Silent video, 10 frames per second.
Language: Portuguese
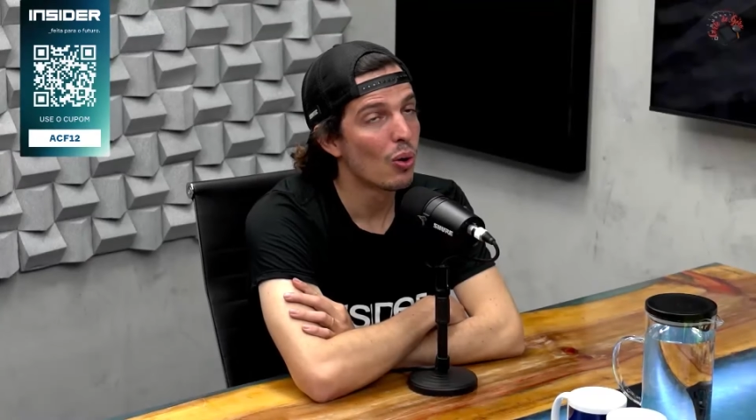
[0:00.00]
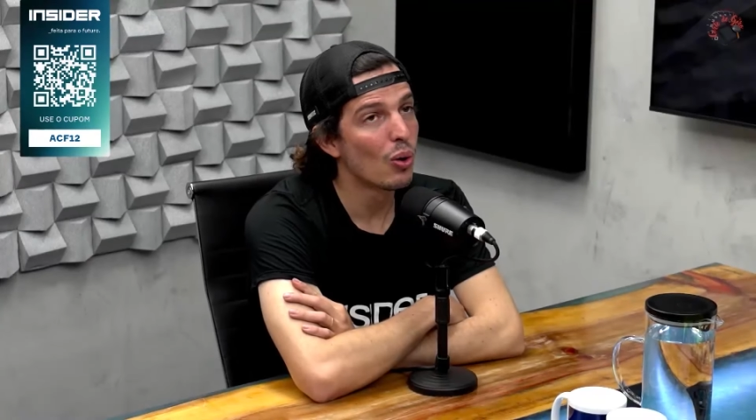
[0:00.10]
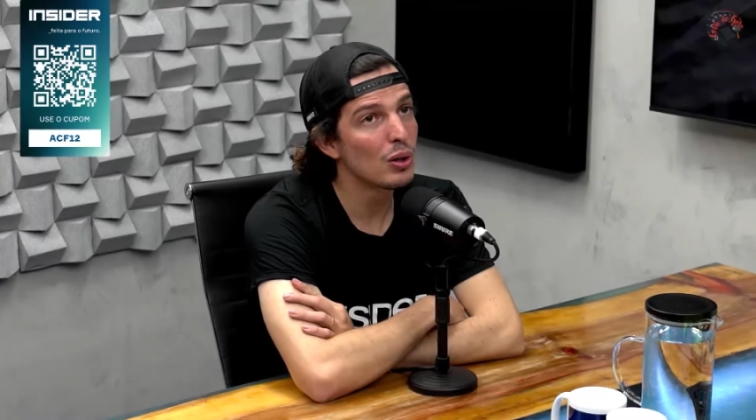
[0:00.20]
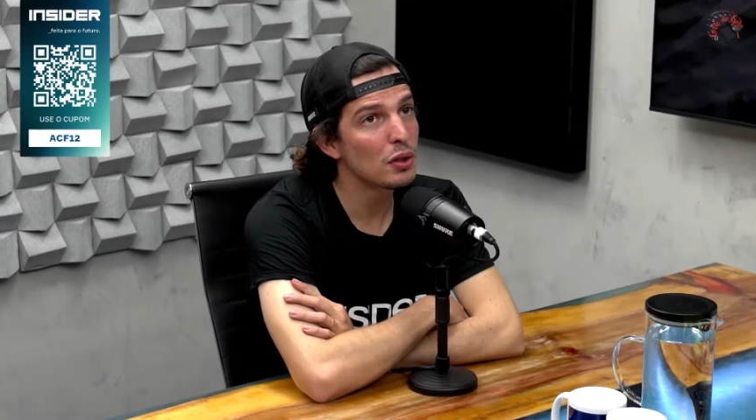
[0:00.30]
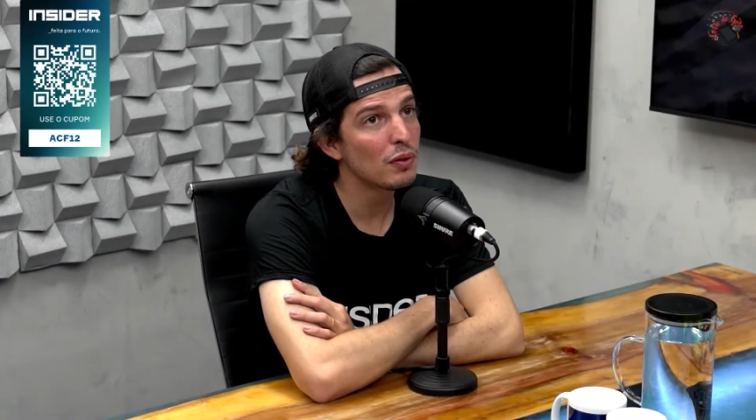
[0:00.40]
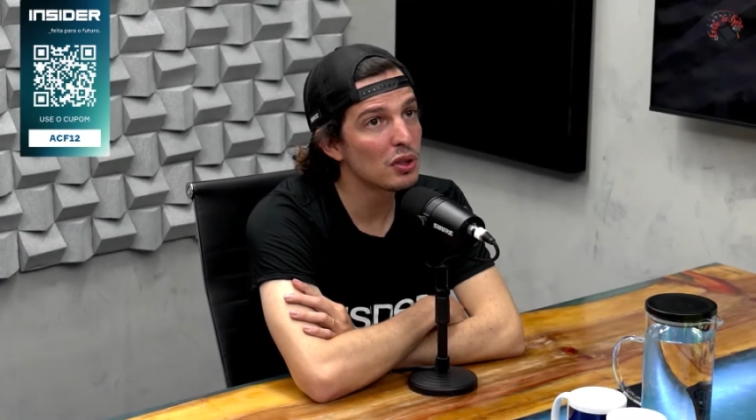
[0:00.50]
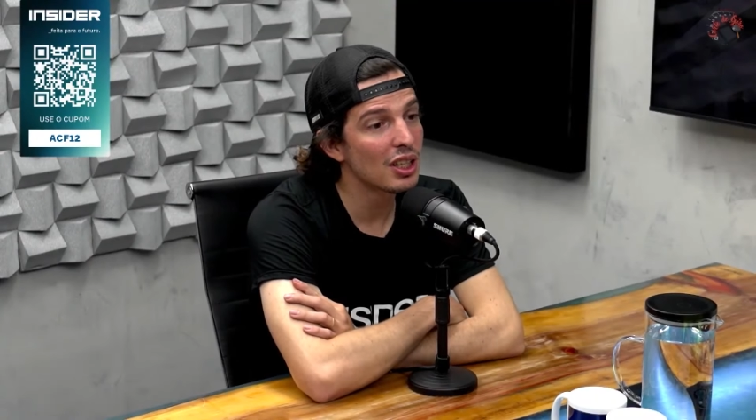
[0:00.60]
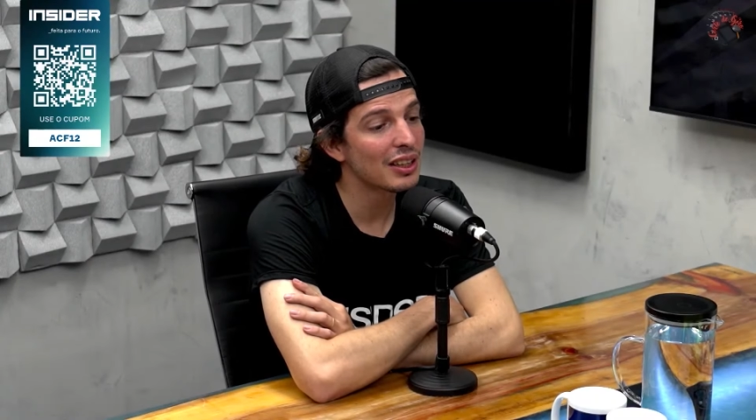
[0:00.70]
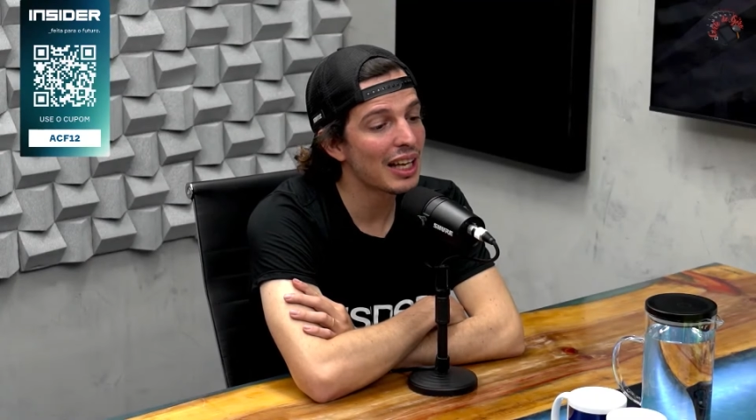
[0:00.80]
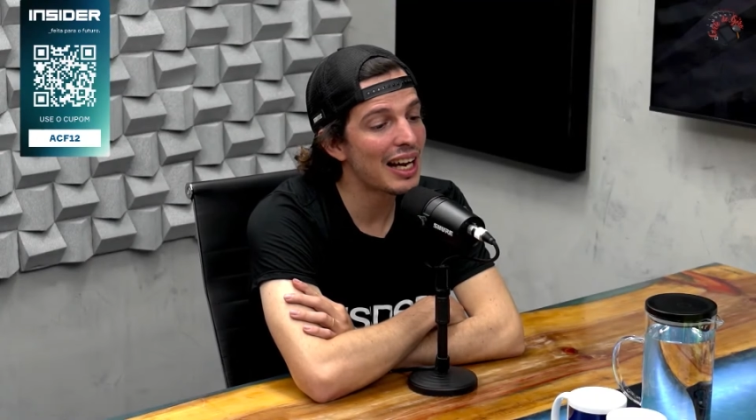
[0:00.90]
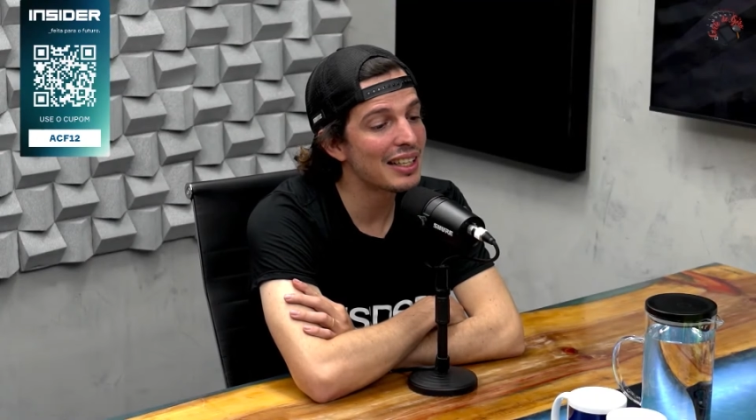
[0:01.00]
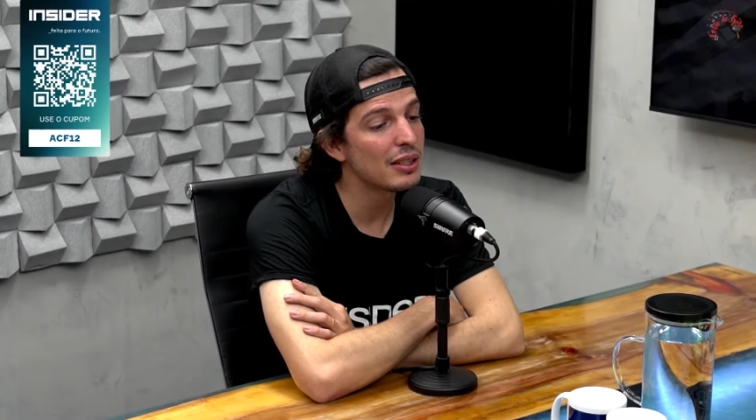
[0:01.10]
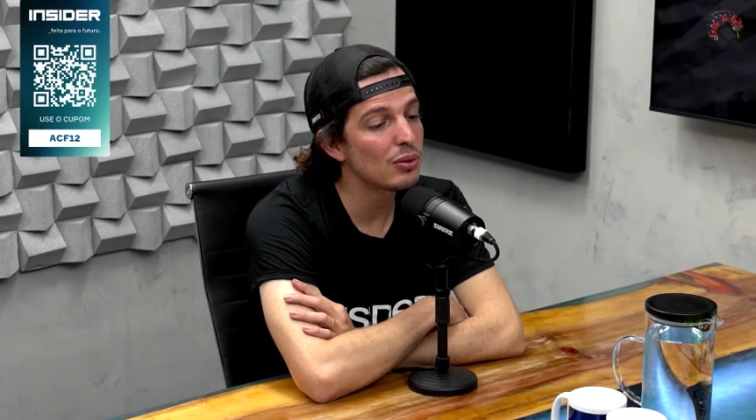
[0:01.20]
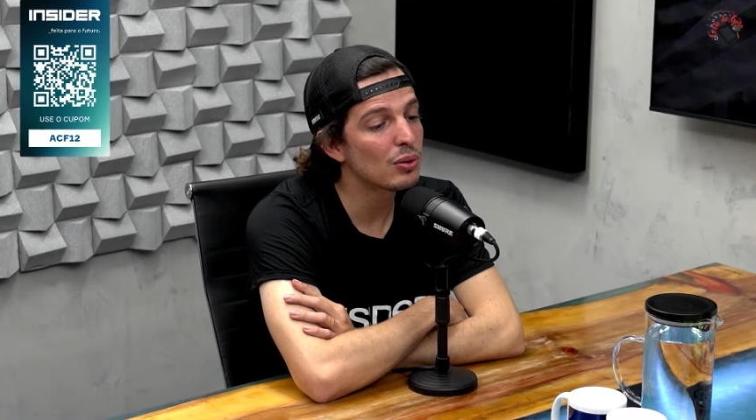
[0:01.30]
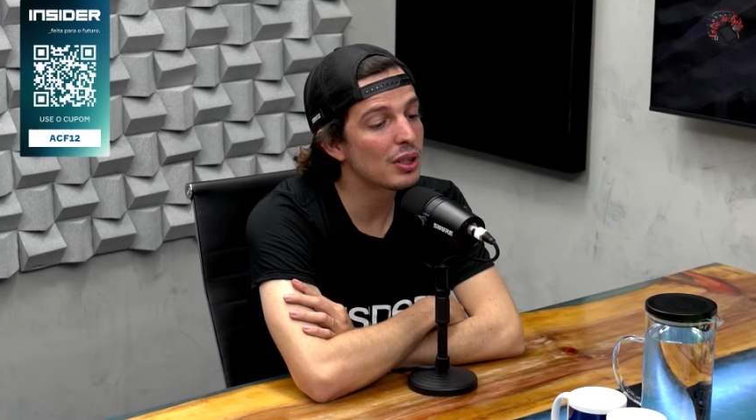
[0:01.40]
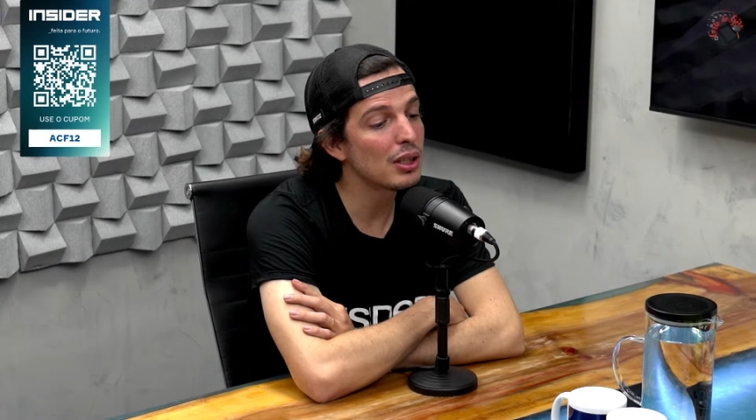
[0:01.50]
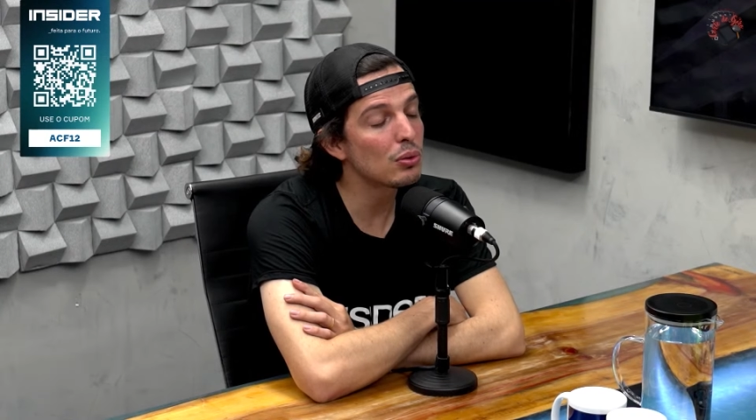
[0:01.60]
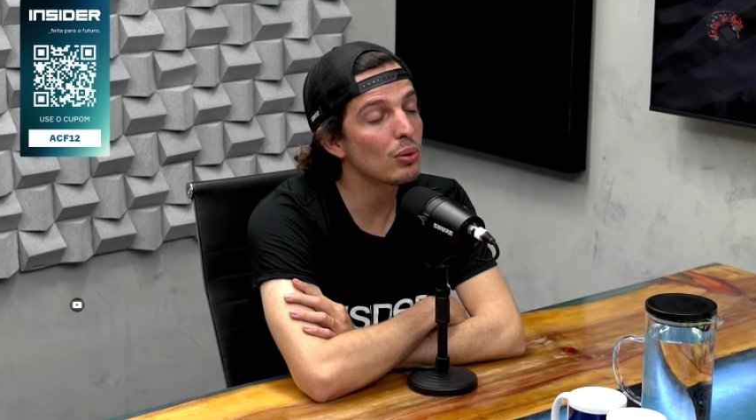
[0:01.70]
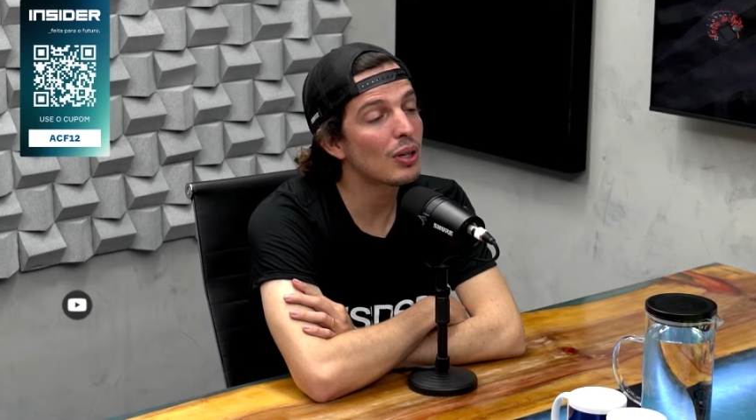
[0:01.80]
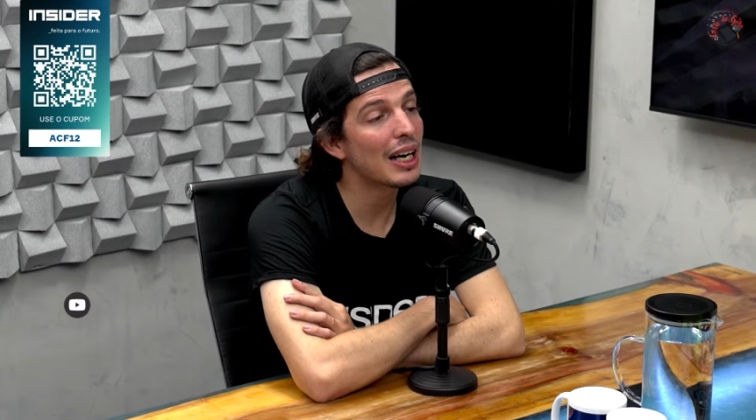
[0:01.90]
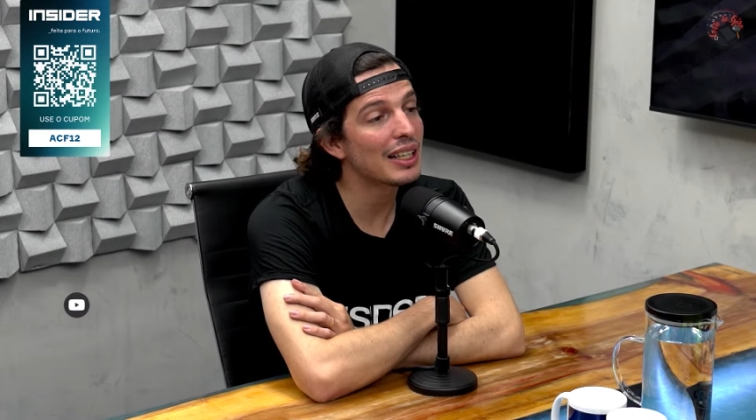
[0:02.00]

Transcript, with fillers: Hoje você tá ali no quinto lugar